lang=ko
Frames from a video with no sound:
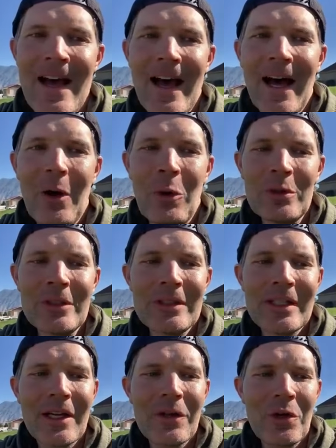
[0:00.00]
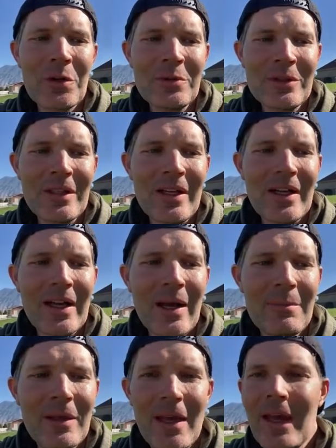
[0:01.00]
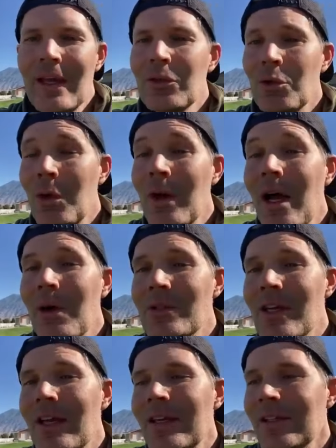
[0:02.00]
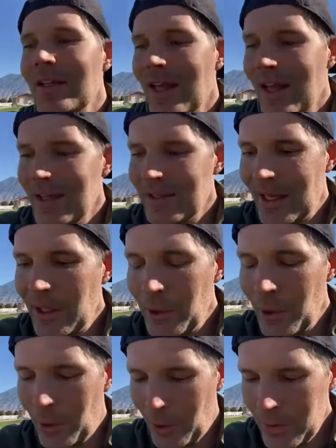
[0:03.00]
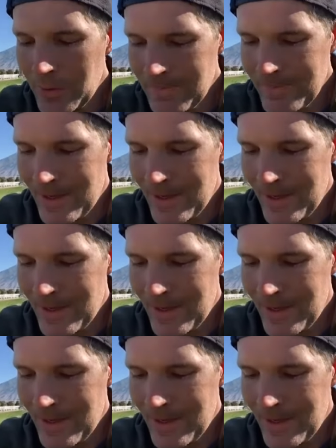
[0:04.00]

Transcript: 아, 오늘 제가 여러분들이랑 함께 드론하고자 하는 게 댓글로